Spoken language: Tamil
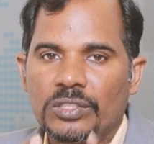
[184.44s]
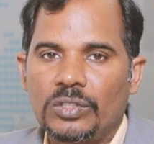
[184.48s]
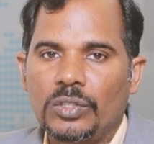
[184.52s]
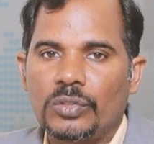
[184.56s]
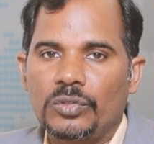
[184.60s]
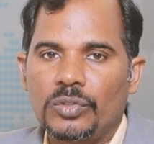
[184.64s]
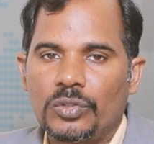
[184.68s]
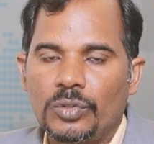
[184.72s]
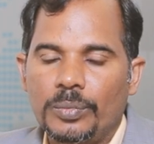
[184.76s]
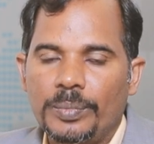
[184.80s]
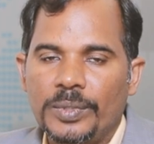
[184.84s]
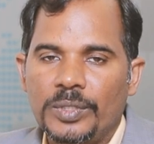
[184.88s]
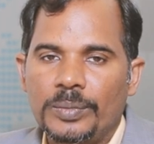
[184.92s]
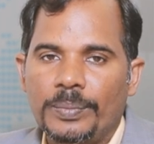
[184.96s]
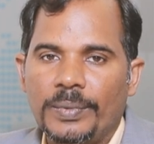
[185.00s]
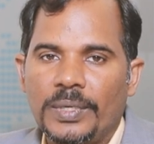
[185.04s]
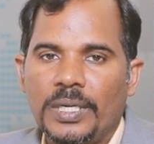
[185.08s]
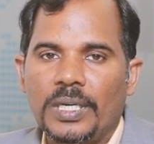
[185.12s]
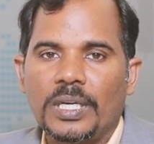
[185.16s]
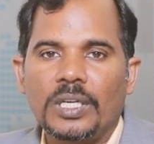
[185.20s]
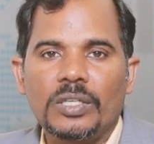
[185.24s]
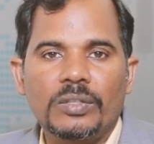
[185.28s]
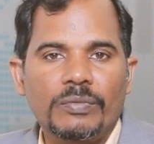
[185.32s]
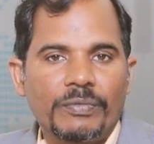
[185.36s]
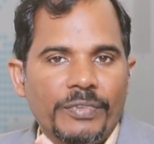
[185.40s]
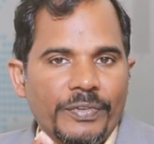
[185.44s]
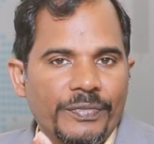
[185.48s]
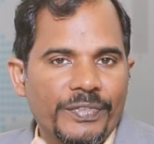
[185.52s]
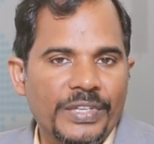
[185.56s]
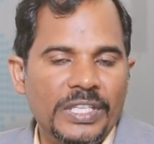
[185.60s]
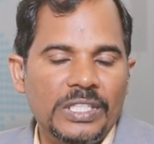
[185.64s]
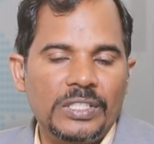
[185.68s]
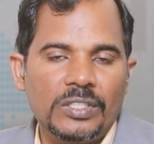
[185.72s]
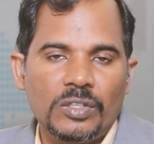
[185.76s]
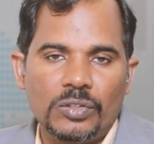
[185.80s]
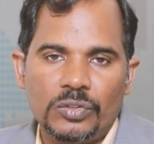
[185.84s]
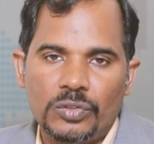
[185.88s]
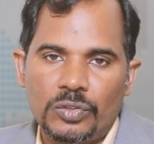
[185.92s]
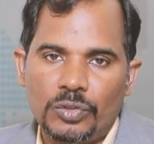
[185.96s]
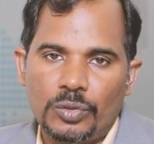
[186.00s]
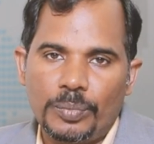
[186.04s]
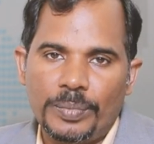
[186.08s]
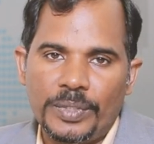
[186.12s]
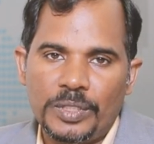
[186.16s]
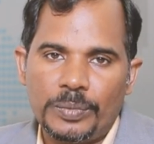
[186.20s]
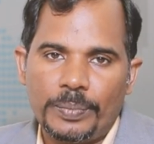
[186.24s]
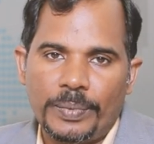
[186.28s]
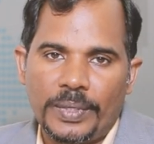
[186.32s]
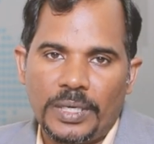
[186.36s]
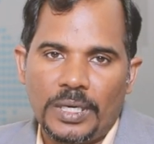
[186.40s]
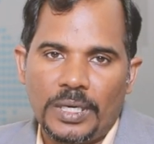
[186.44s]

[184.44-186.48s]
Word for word: டென் தௌசண்ட் ருபீஸ் பண்ணலாம் ஃபிஃப்டீன் தௌசண்ட் ருபீஸ்